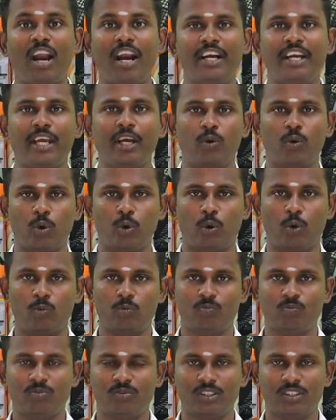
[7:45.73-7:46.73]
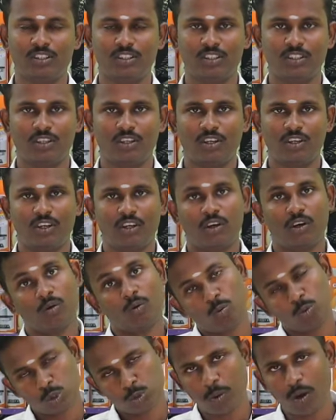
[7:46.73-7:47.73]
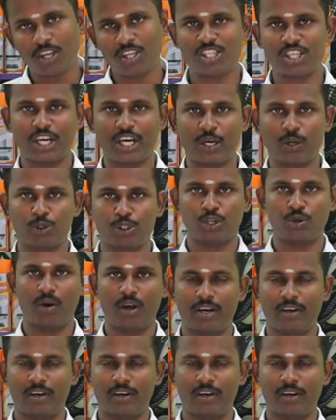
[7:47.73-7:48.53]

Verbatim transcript: வாரண்டியே கொடுக்குறோம் ஸ்பான்சுக்கு ரெண்டு வருஷம்